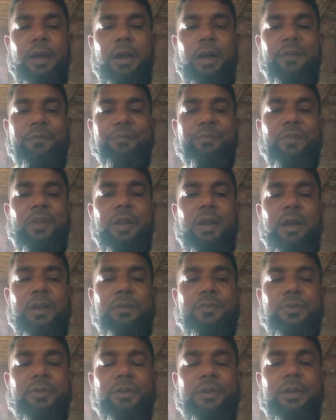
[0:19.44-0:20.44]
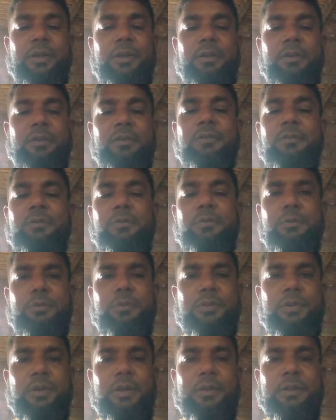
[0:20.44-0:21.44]
আপনারা যদি
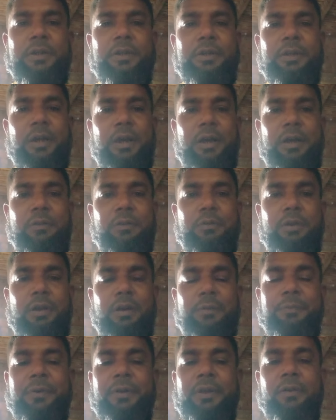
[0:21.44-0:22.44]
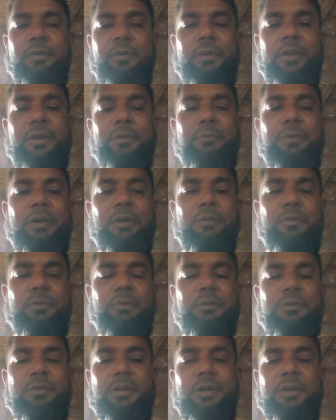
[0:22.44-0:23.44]
গুরুর সাথে না ঘোরাফেরা করেন বা
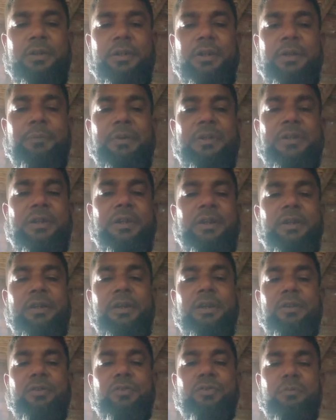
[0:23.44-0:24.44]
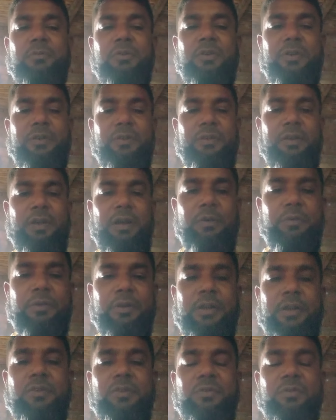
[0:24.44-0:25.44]
গুরুর সাথে বেশি দিন সময় না
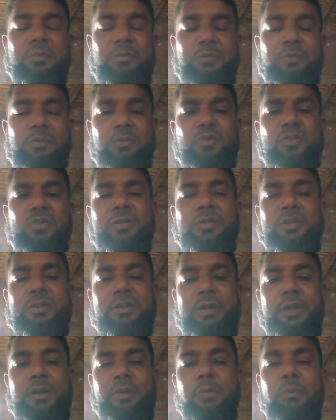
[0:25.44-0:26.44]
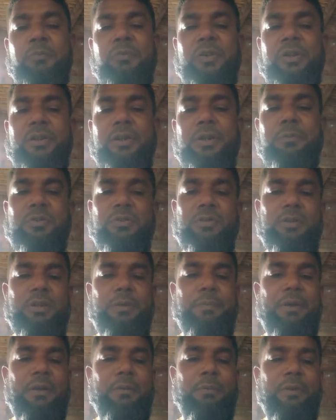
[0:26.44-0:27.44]
ঘোরেন গুরুর নিয়ম নীতি বুঝতে
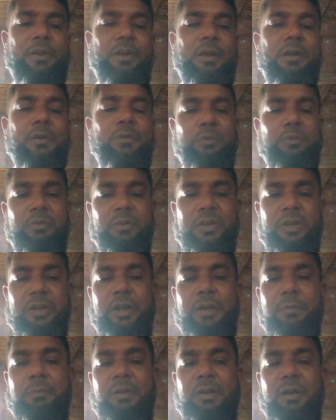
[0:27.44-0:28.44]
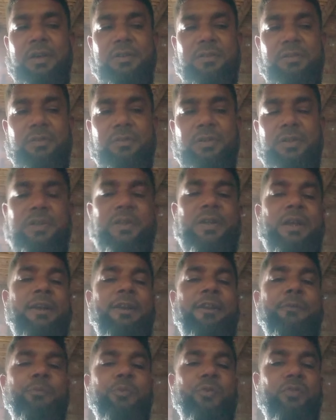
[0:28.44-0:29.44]
পারবেন না গুরু কী নিয়মে কাজ করতেছে
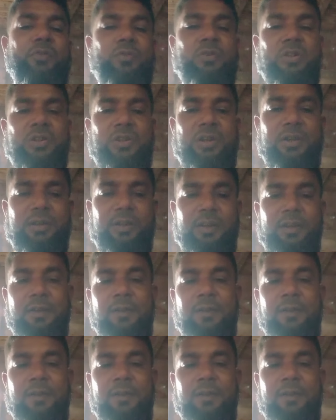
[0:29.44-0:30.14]
একটি মন্ত্রের সাথে